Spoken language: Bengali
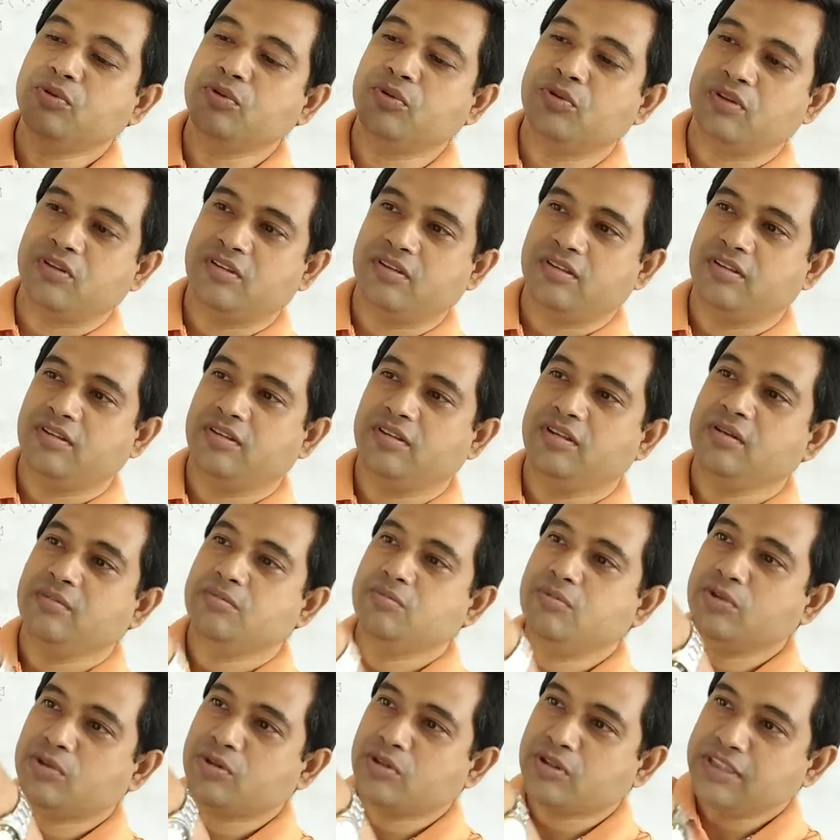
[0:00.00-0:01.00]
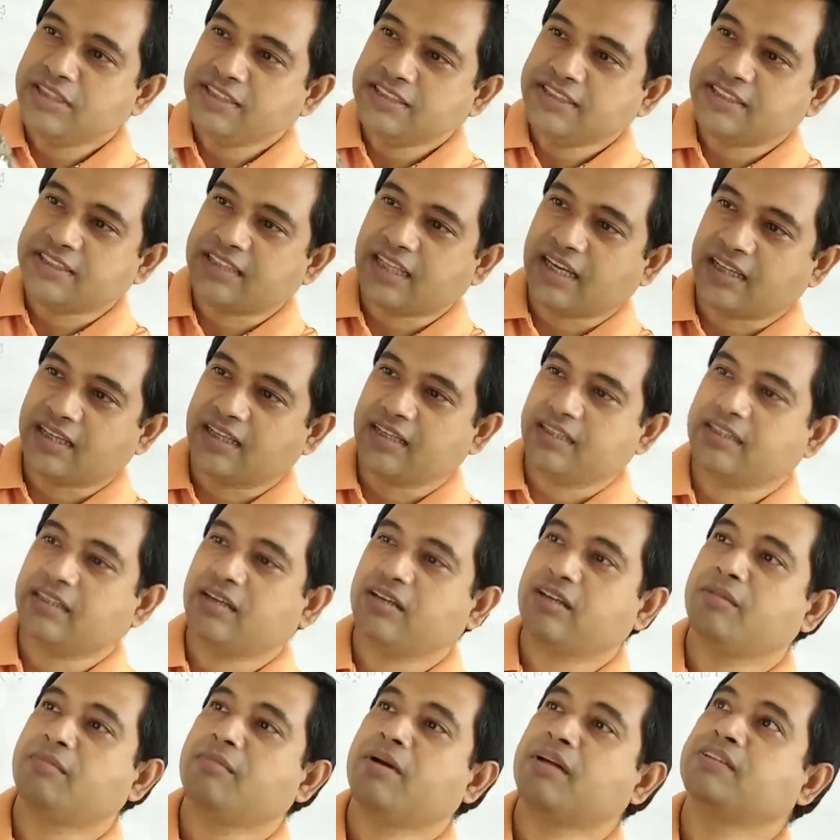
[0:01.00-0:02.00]
তো মূল মূল তো নিচেই থাকে
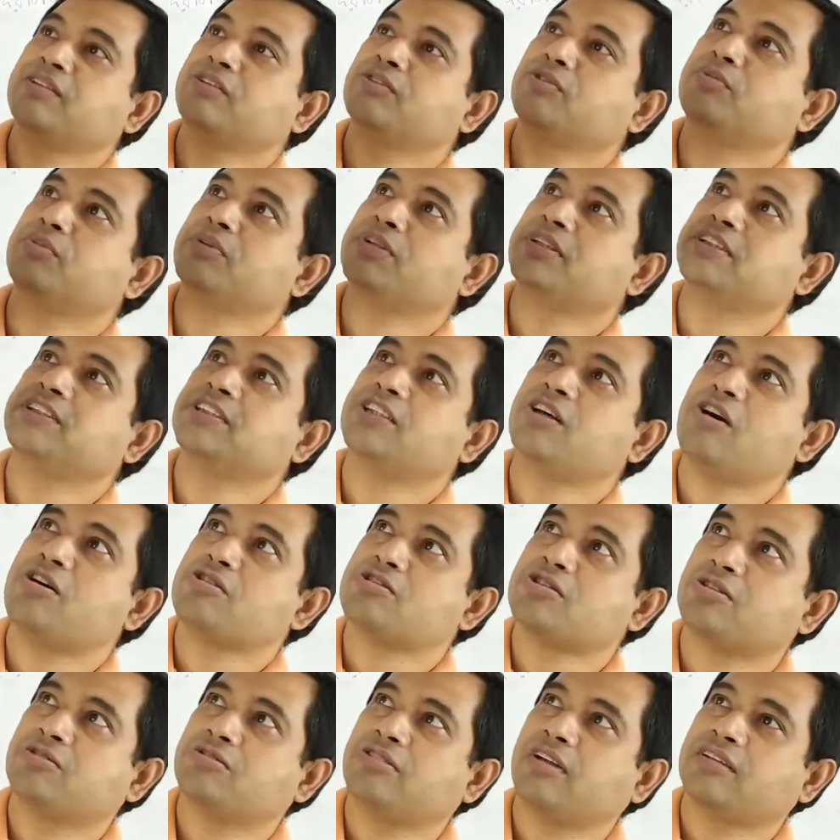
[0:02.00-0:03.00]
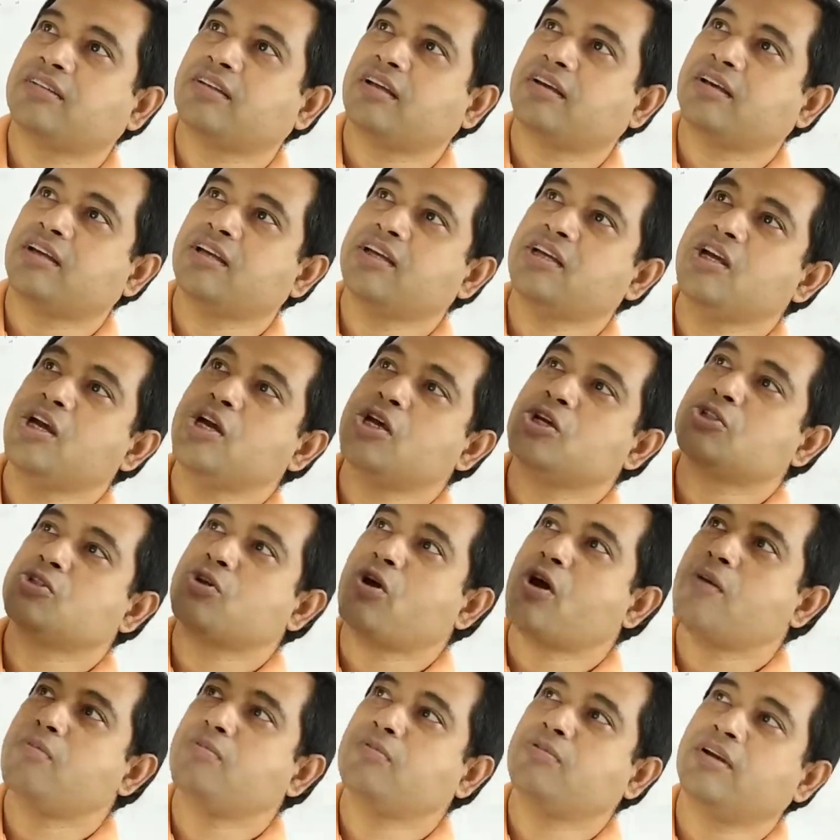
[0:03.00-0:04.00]
তাহলে মাটির উপরে যে অংশগুলো থাকে
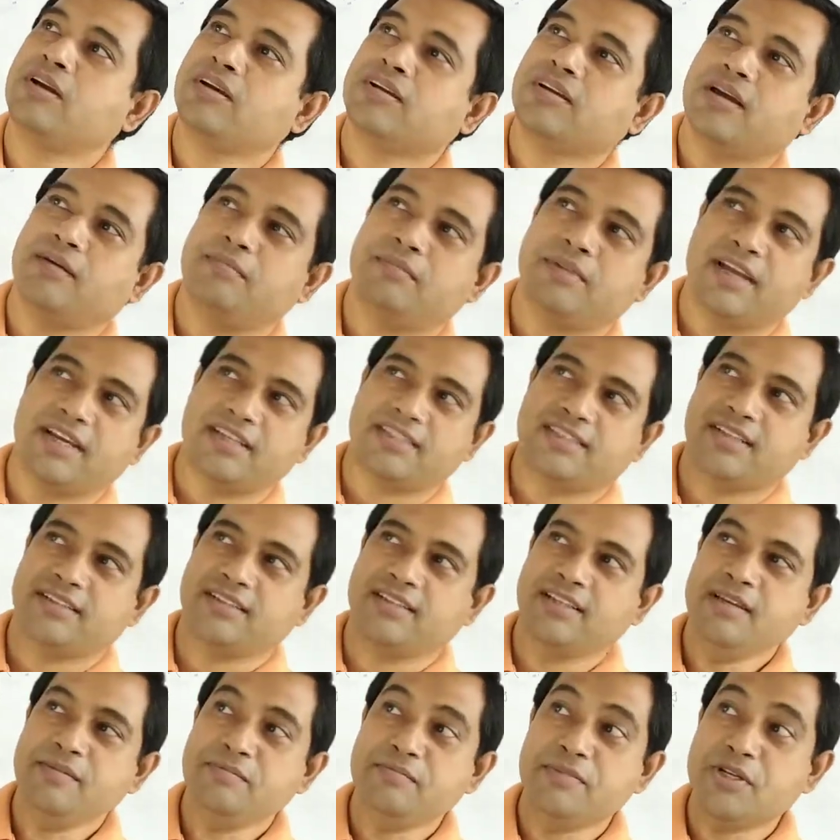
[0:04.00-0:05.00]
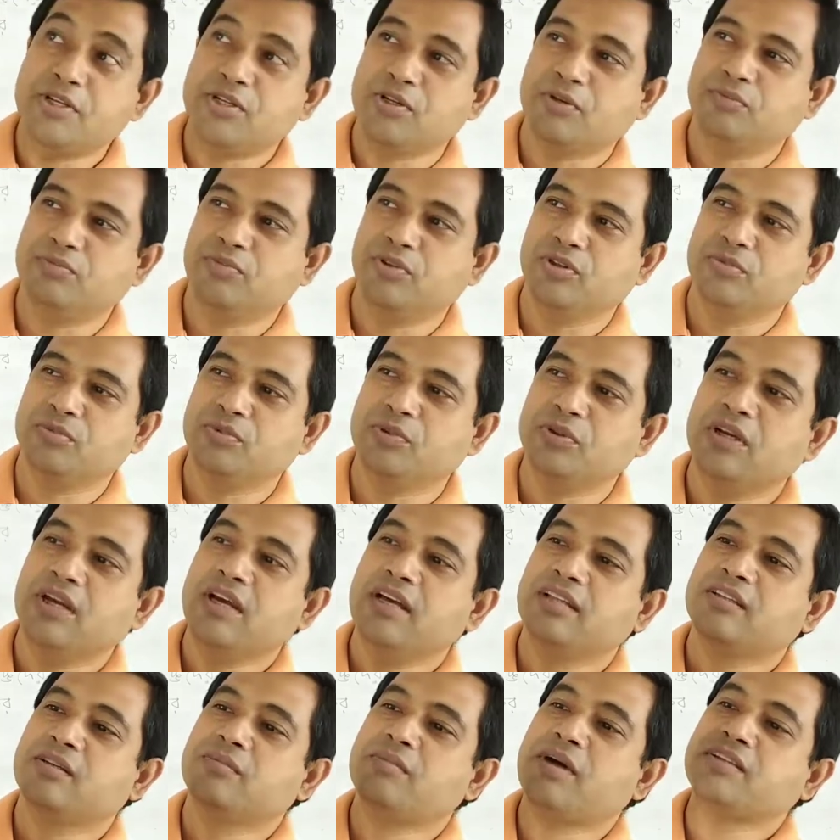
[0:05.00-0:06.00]
সবগুলোকে আমরা একসাথে বিটপ বলবো
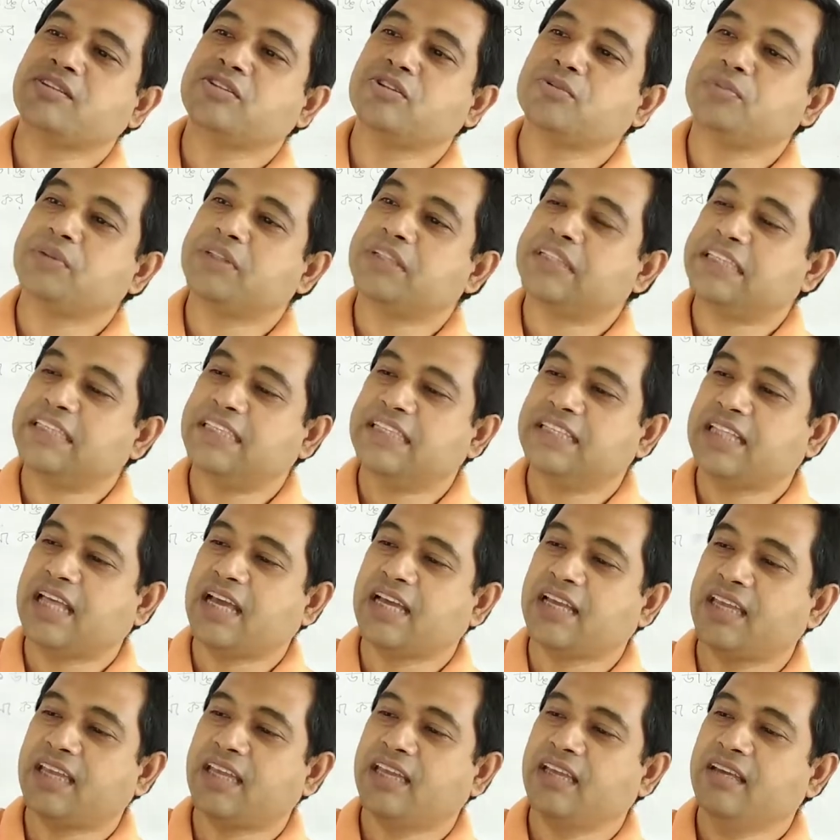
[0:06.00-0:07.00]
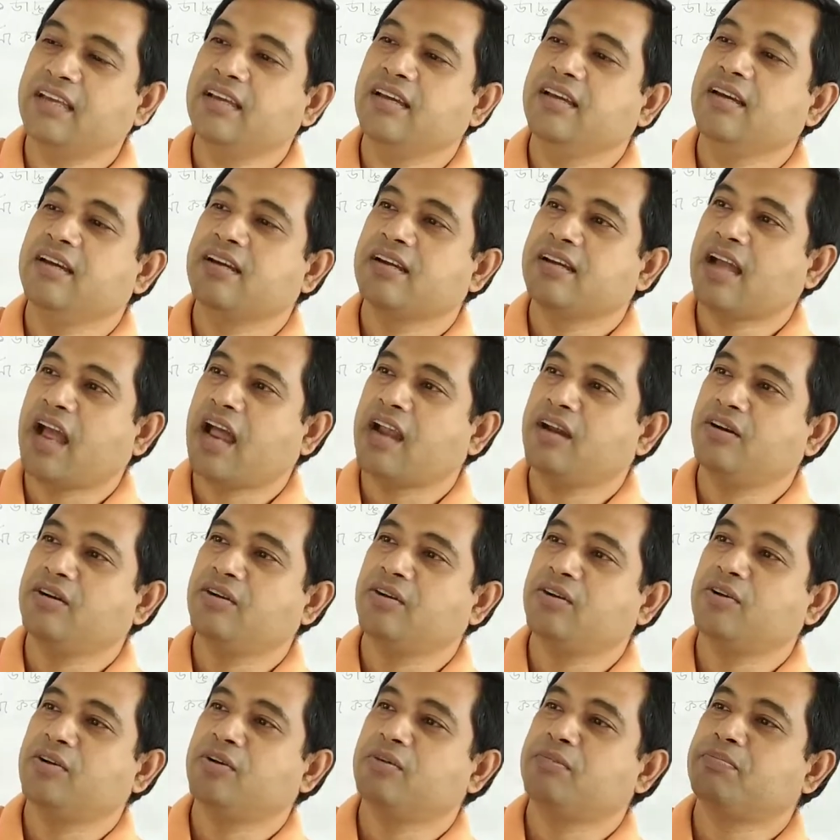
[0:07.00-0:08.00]
তো মাটির উপরে কি থাকে
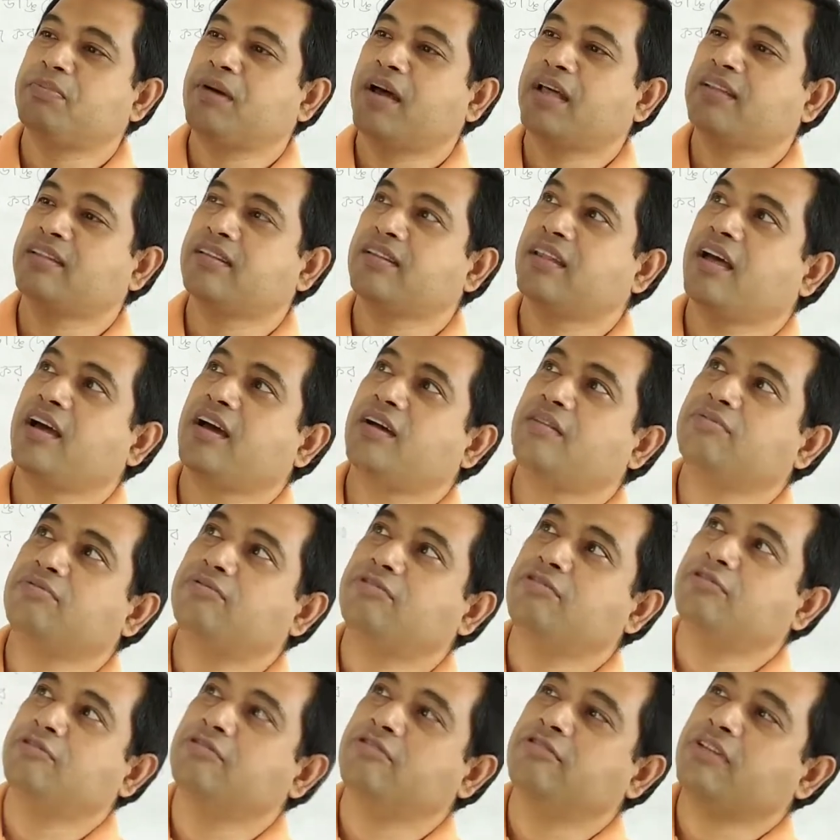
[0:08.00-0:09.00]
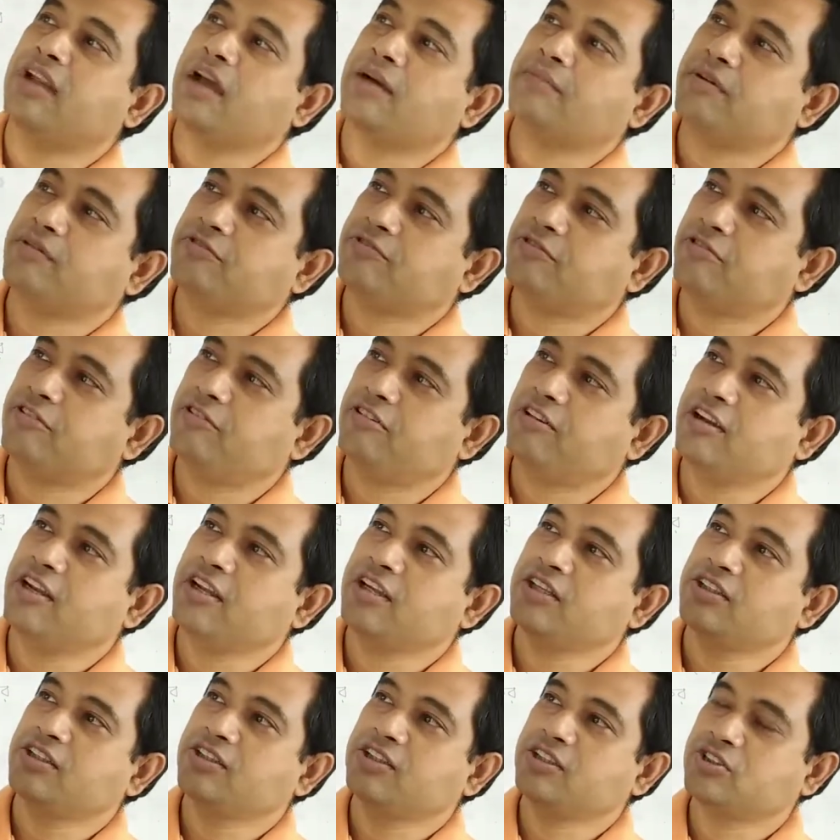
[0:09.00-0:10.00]
কাণ্ড পাতা ফুল আবার ফল
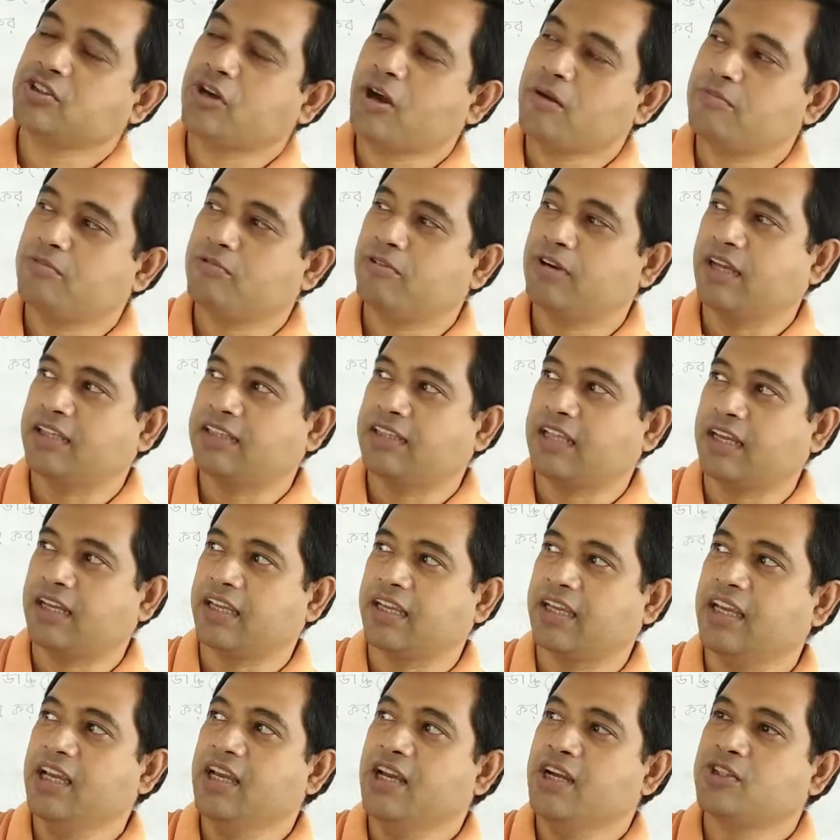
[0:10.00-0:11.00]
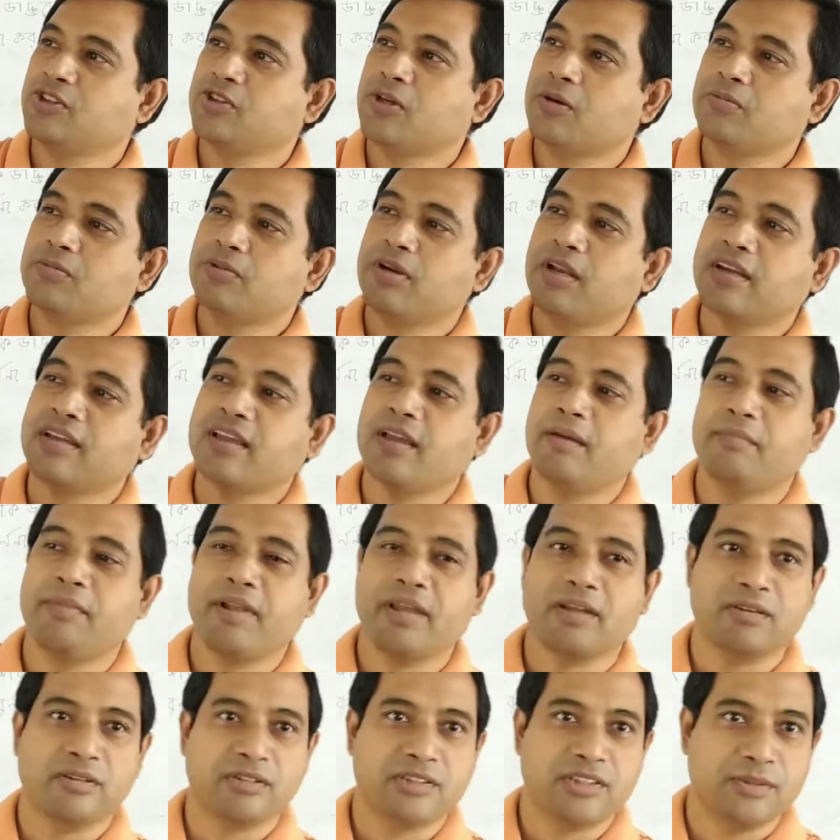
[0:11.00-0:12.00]
সবগুলাই থাকে সবগুলাকে আমরা
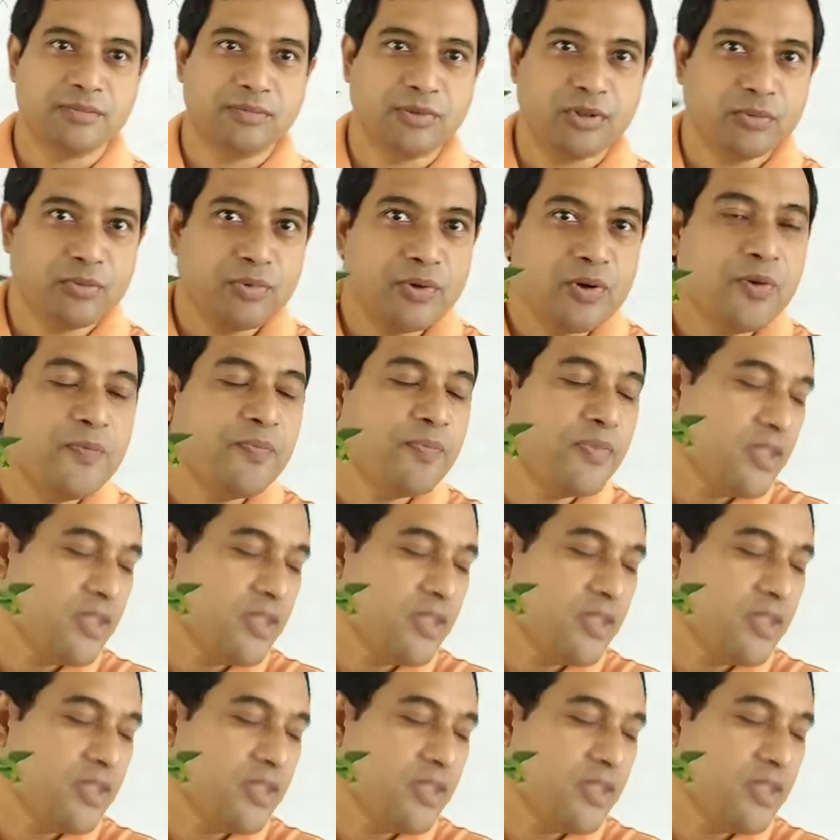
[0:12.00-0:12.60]
একত্রে বলবো